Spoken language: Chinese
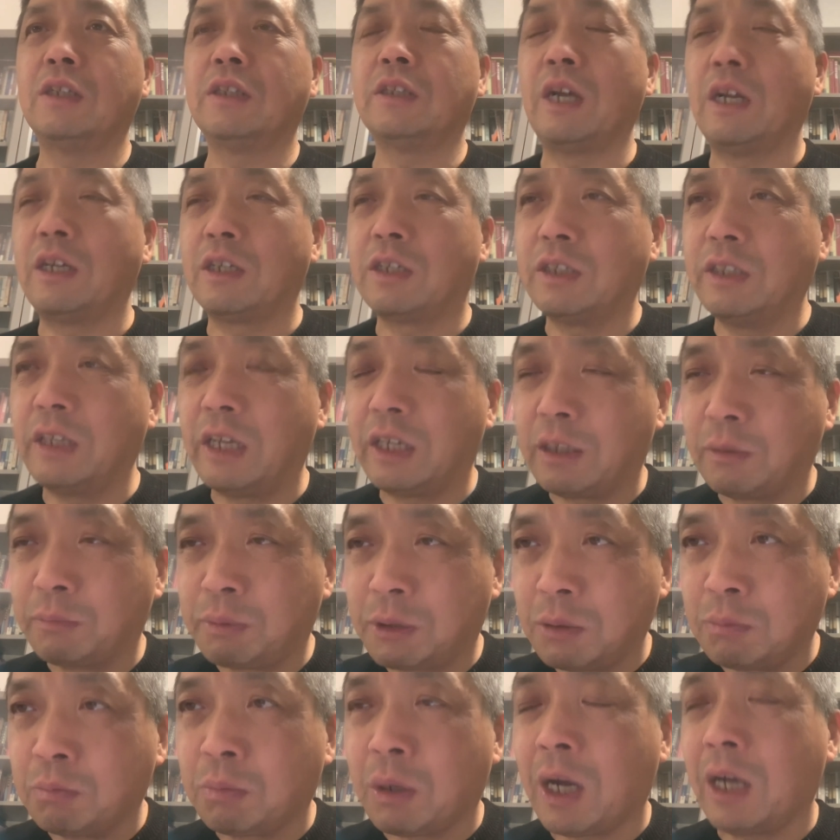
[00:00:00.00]
但是那个
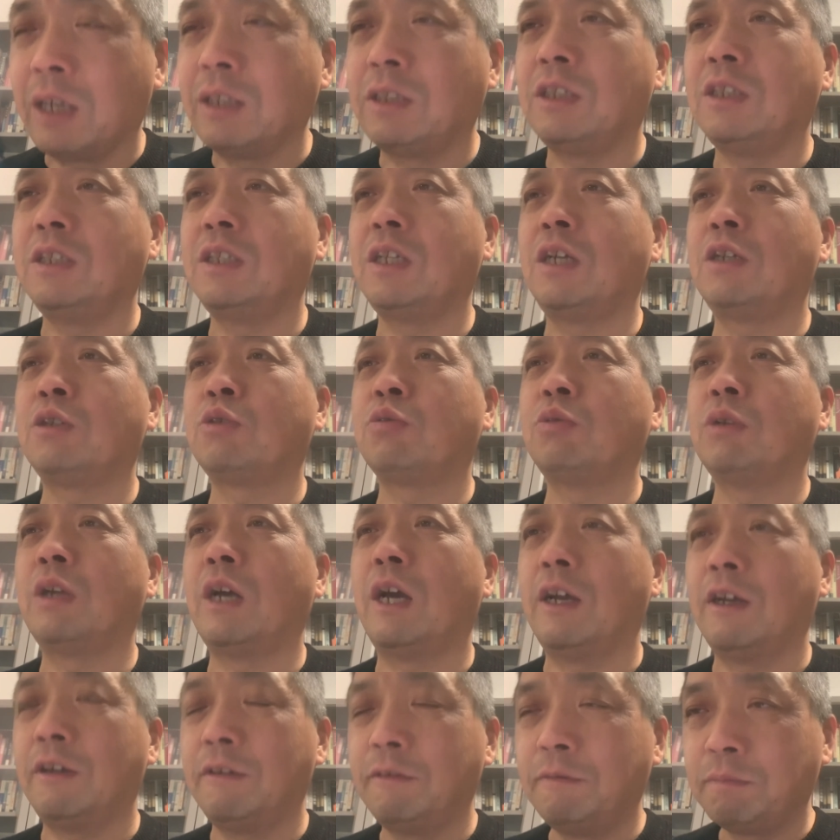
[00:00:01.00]
品牌今天出
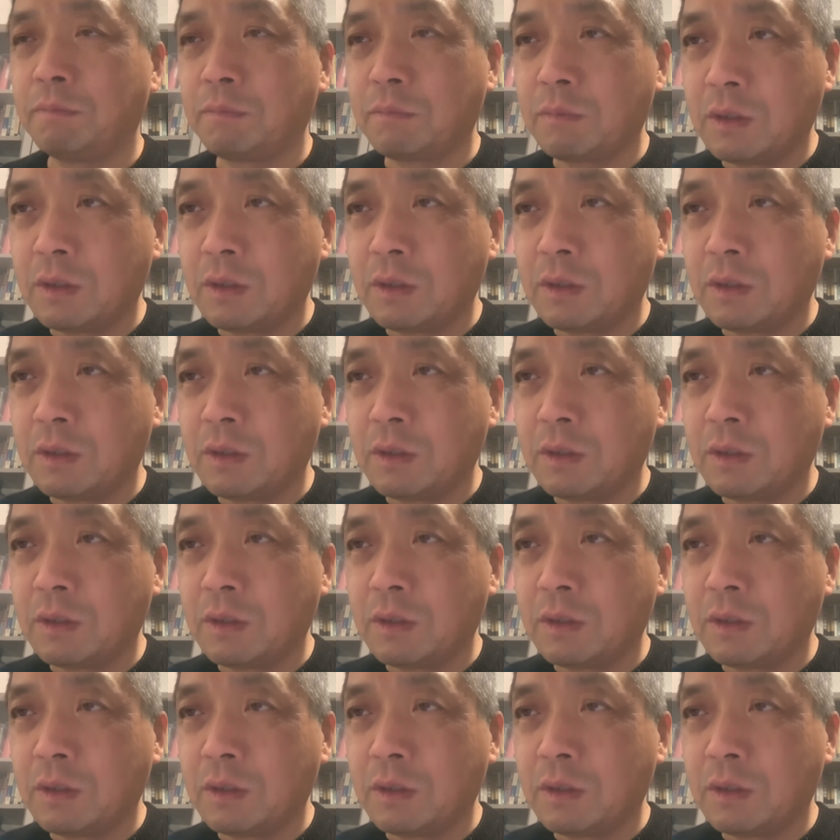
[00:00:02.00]
来。